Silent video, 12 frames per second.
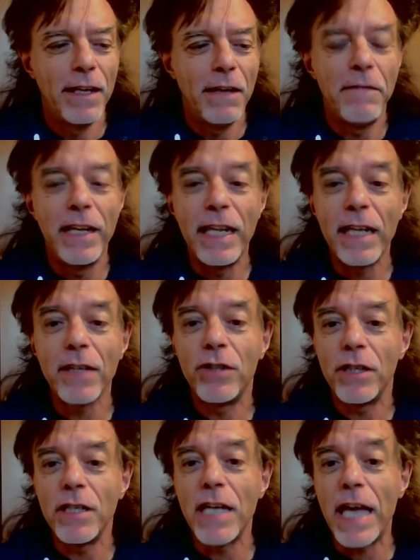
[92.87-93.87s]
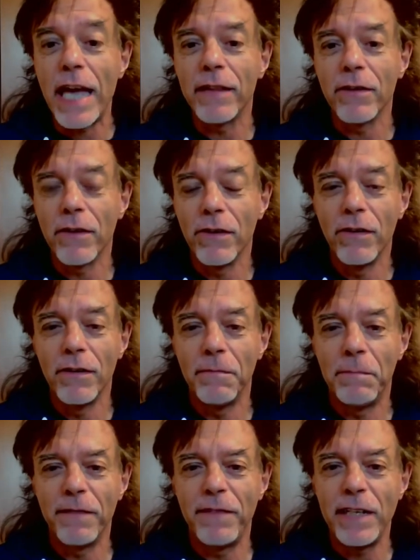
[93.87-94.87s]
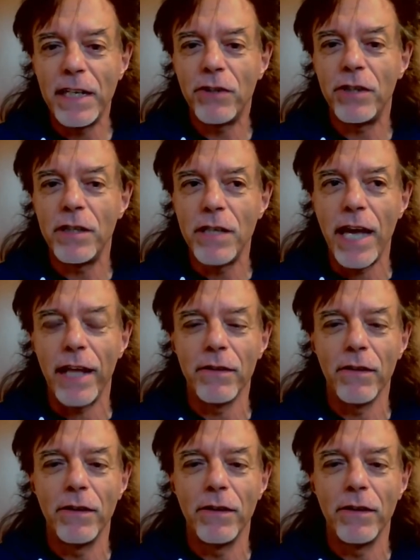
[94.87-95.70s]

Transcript: venirci dietro, per venirci dietro,